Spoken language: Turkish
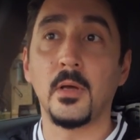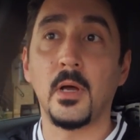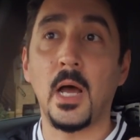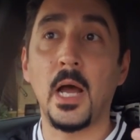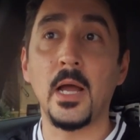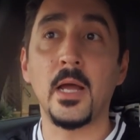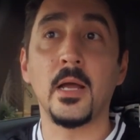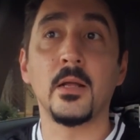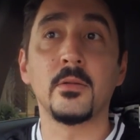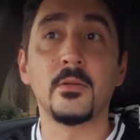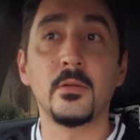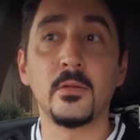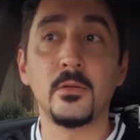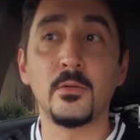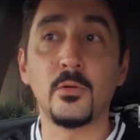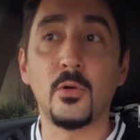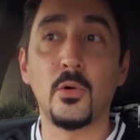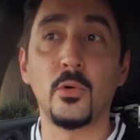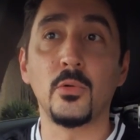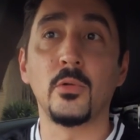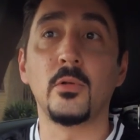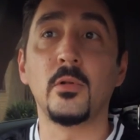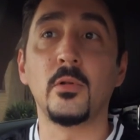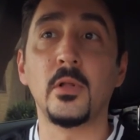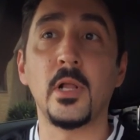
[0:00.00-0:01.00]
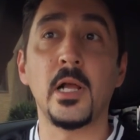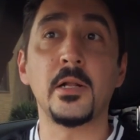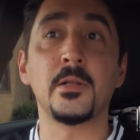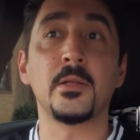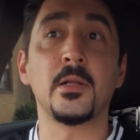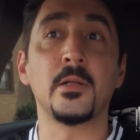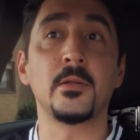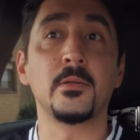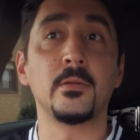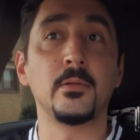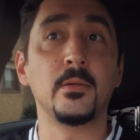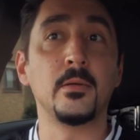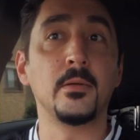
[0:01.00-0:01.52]
hayatın konularla
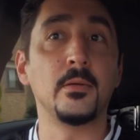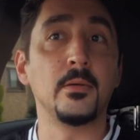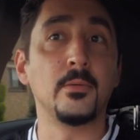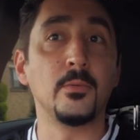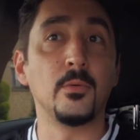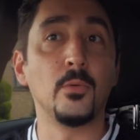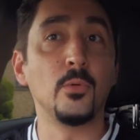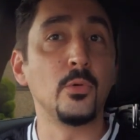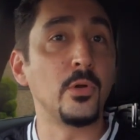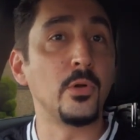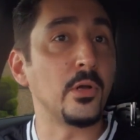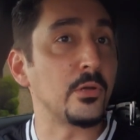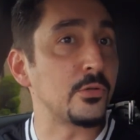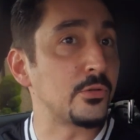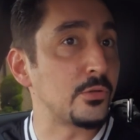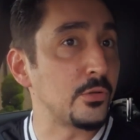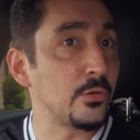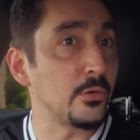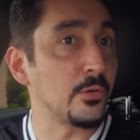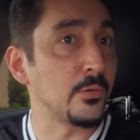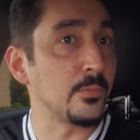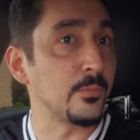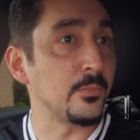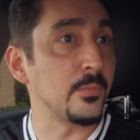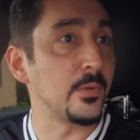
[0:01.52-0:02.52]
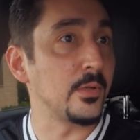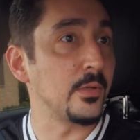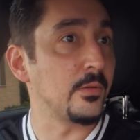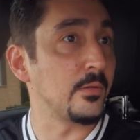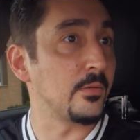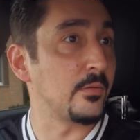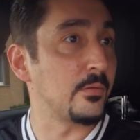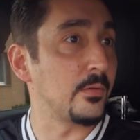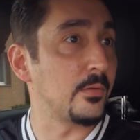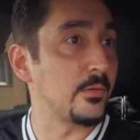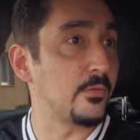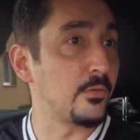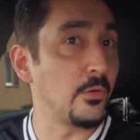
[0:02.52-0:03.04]
e, uğraşıyorum e,
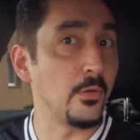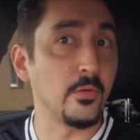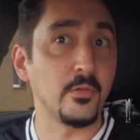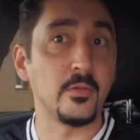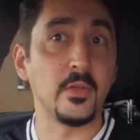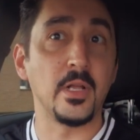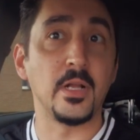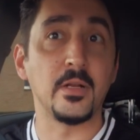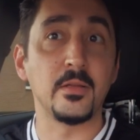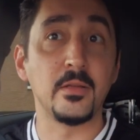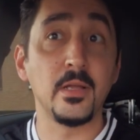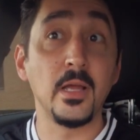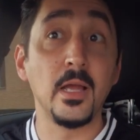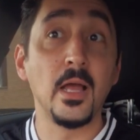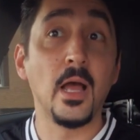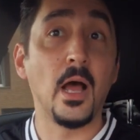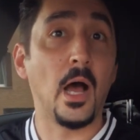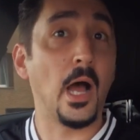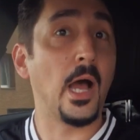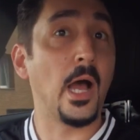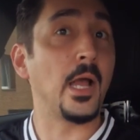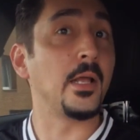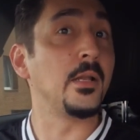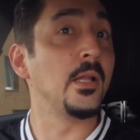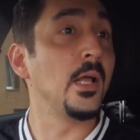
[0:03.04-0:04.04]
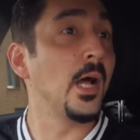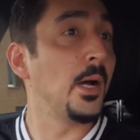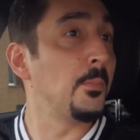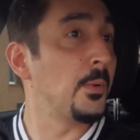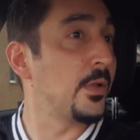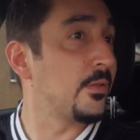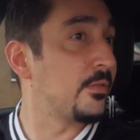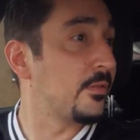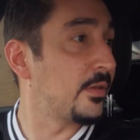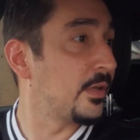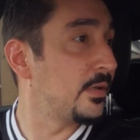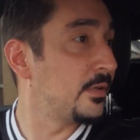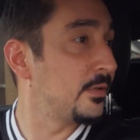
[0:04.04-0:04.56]
evet. sözlerde. Aynı ama
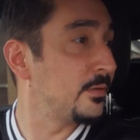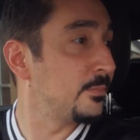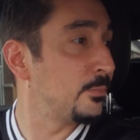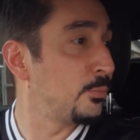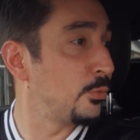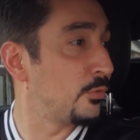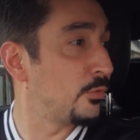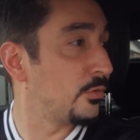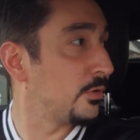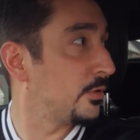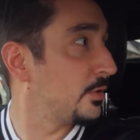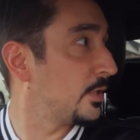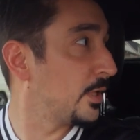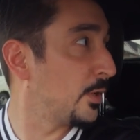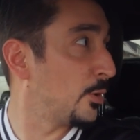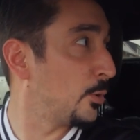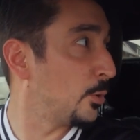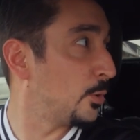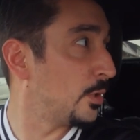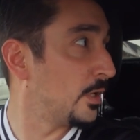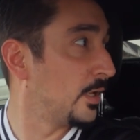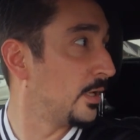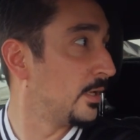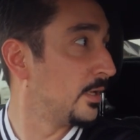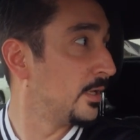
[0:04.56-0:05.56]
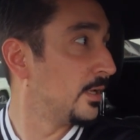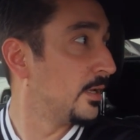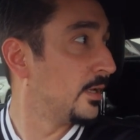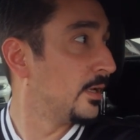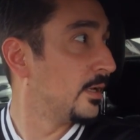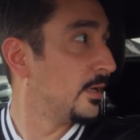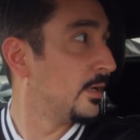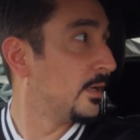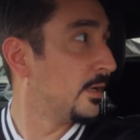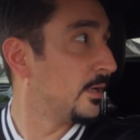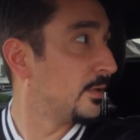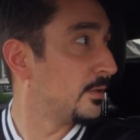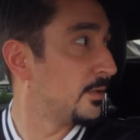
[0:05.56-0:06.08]
senin müziğin de öyle. Evet.
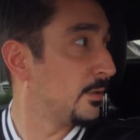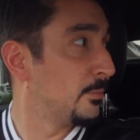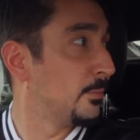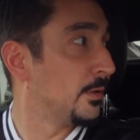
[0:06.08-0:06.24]
Değil